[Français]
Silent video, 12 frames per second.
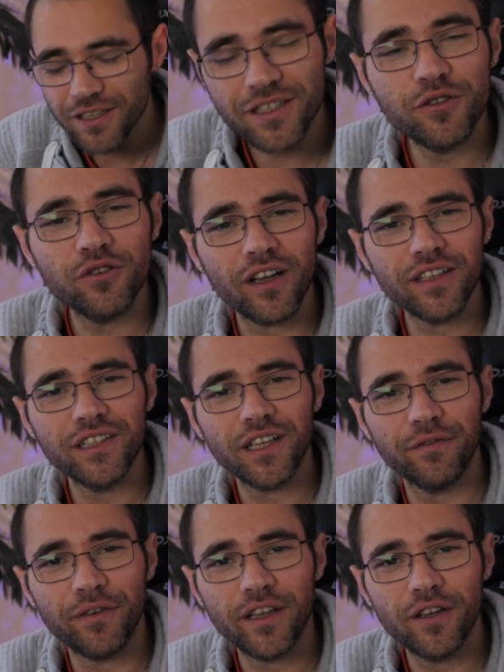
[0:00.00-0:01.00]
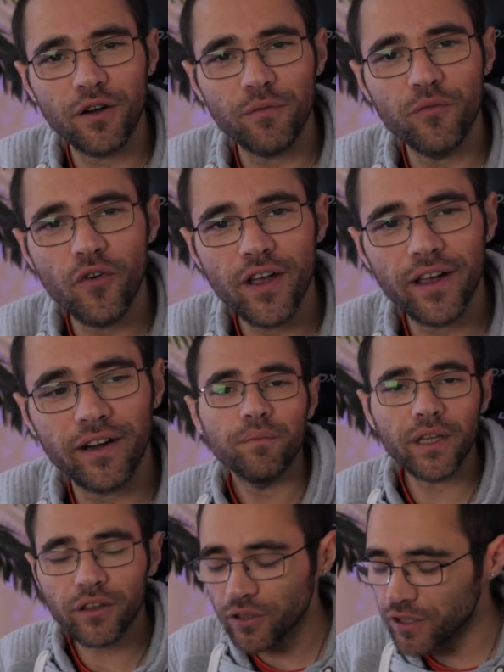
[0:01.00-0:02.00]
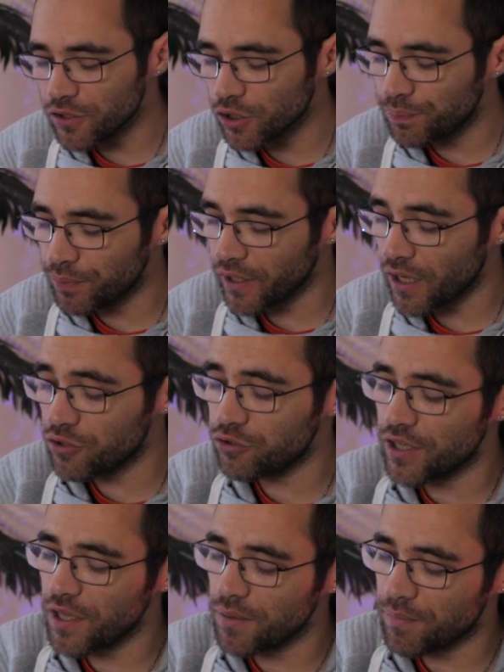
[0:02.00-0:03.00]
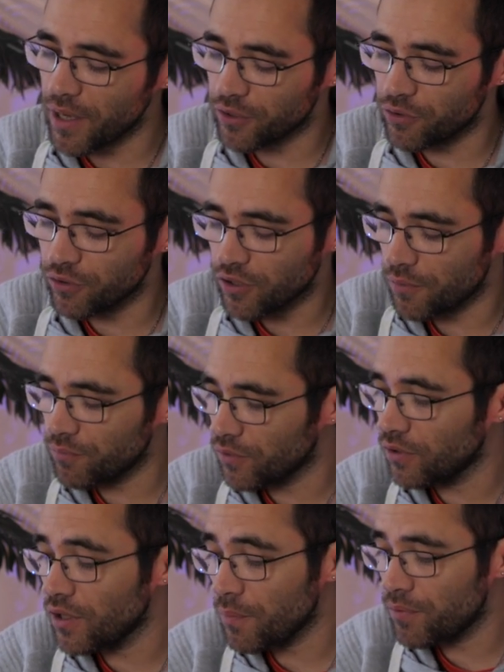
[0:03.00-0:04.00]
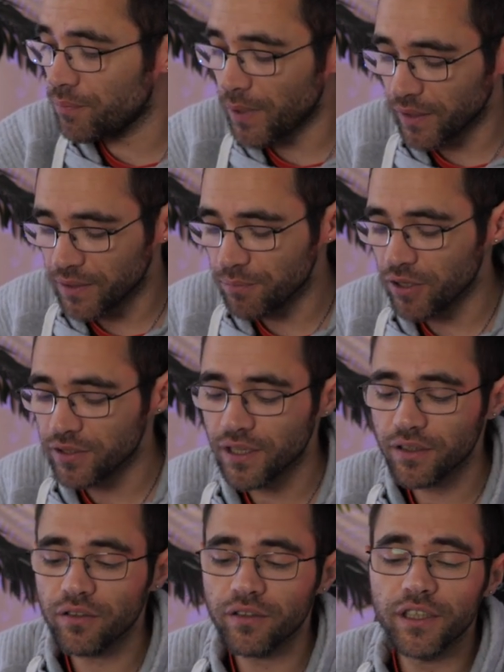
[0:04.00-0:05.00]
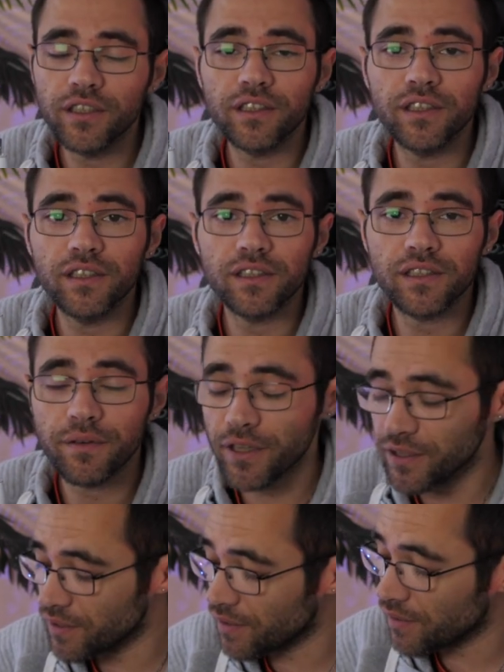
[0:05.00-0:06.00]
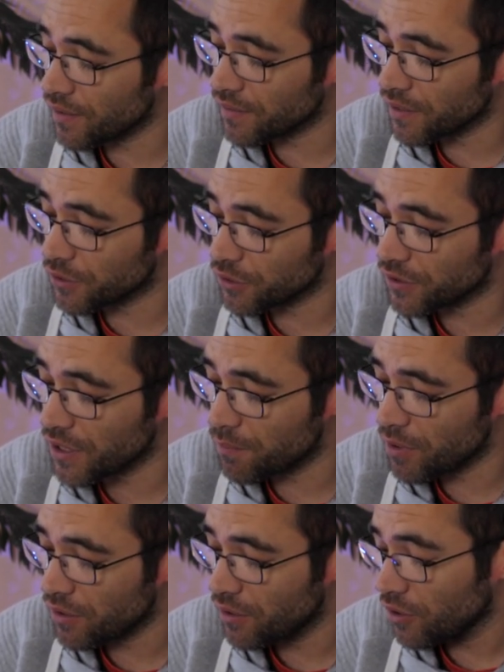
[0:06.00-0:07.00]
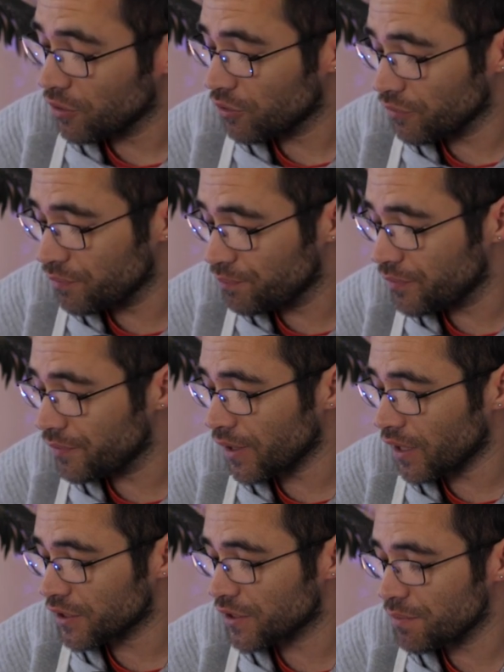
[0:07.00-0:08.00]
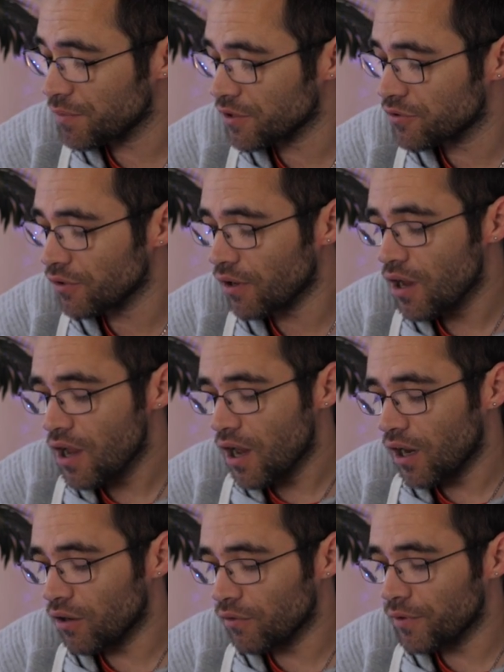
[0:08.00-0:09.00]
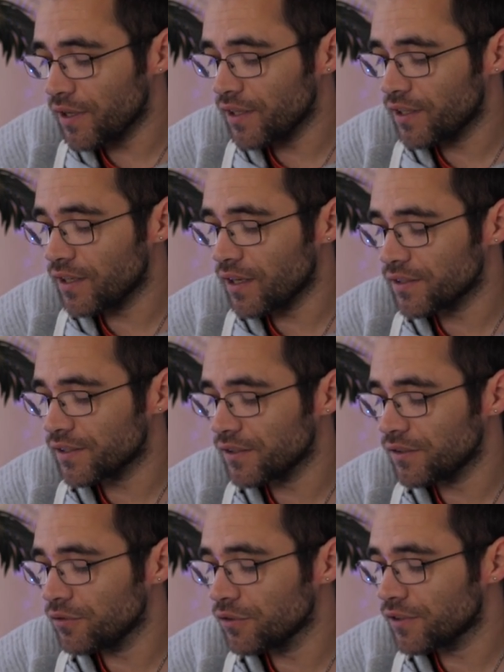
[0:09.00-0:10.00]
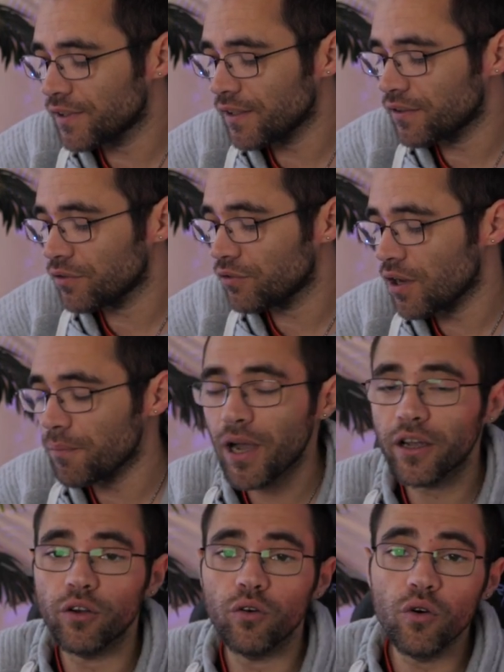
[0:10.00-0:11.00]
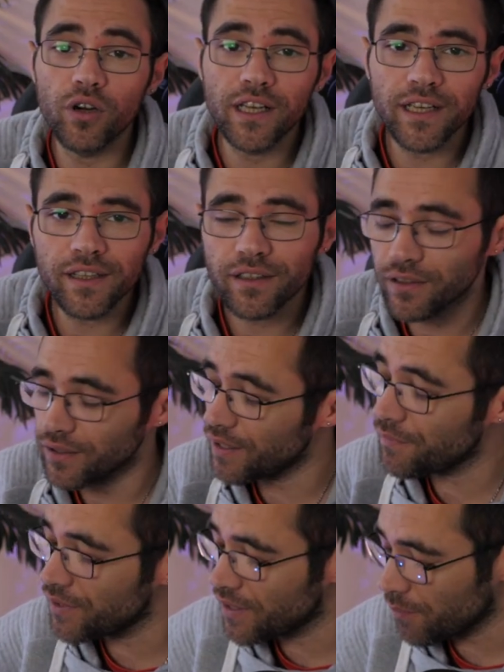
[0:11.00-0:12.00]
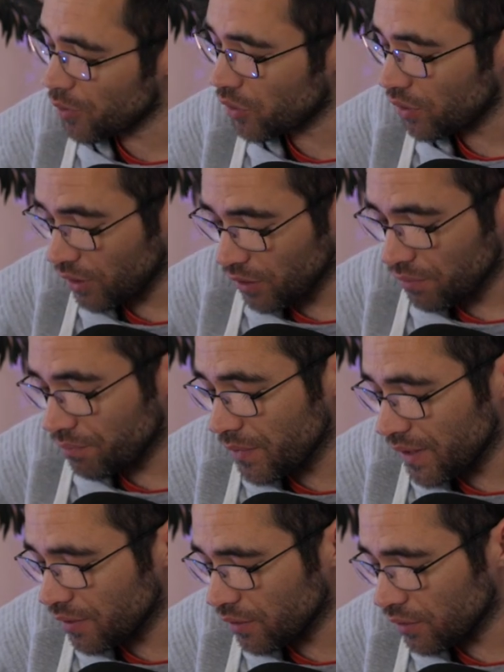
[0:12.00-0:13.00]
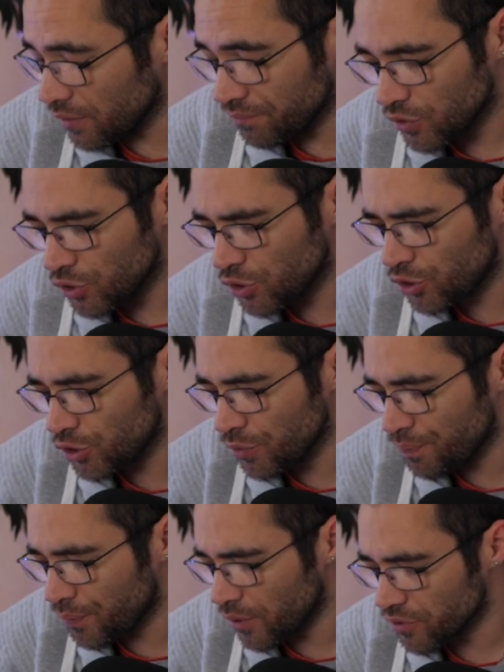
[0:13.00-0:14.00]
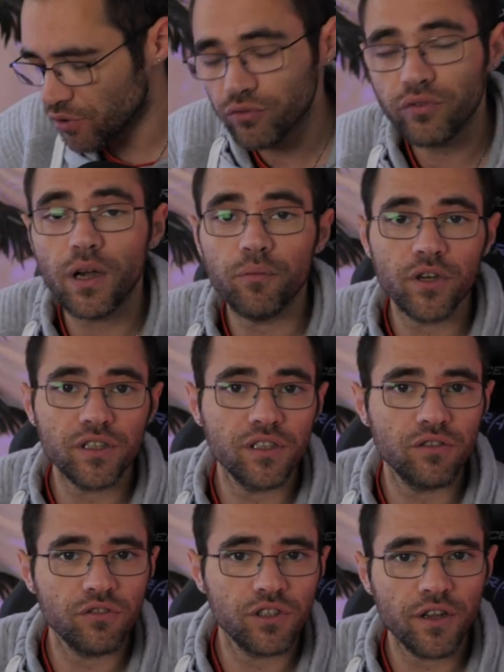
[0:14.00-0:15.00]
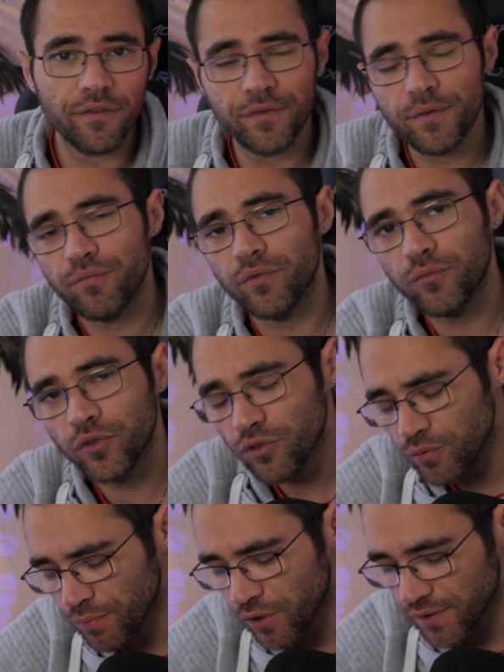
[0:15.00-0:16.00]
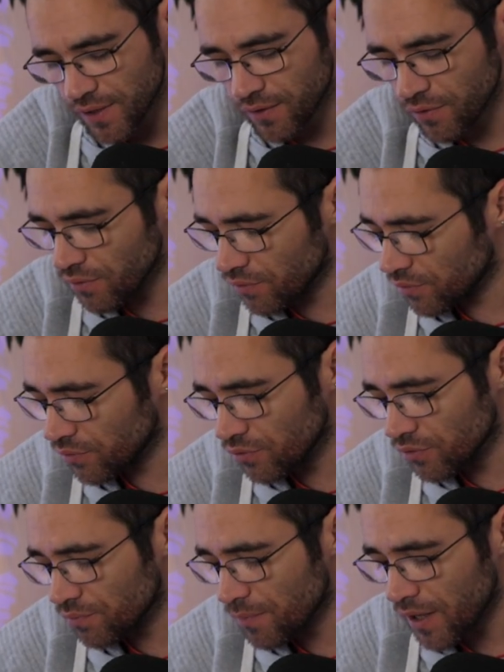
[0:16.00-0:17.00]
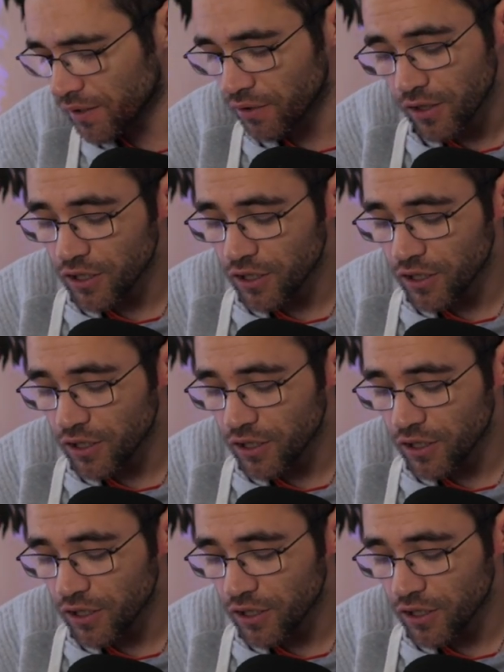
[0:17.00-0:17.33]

C'est dur à dire, fireware. Maintenant, qu'est-ce que je pourrais rajouter Bah que comme euh, la plupart des brosses à dents électriques, ça va être des têtes interchangeables hein, que vous pouvez racheter, bien sûr. Alors, voyez que là, c'est une tête de la marque Oclean, évidemment. Mais euh, je pense, en tout cas, moi, c'est ce que j'avais fait pour mon autre brosse à dents euh, de l'autre marque.